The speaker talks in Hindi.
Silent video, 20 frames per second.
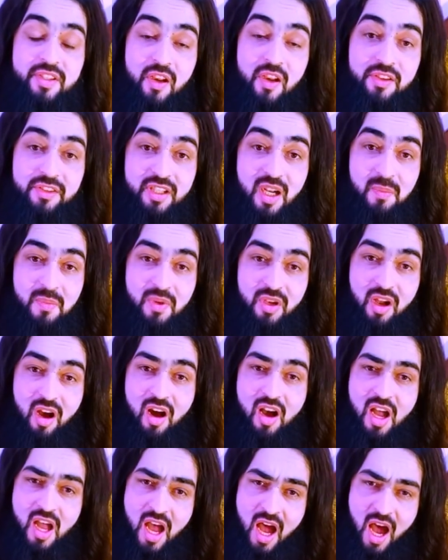वसल्लम
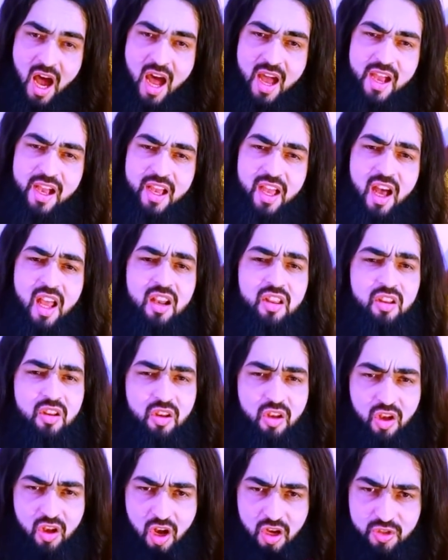का हंखल
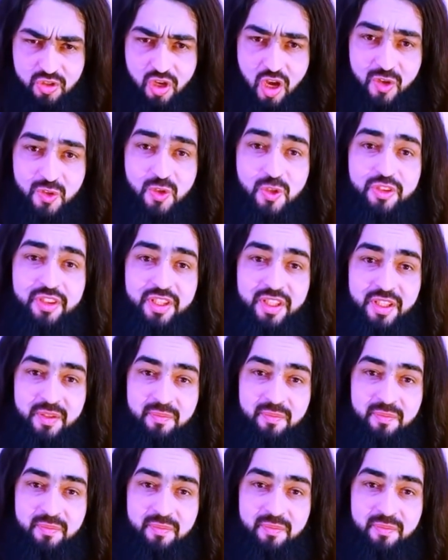का चाचू थी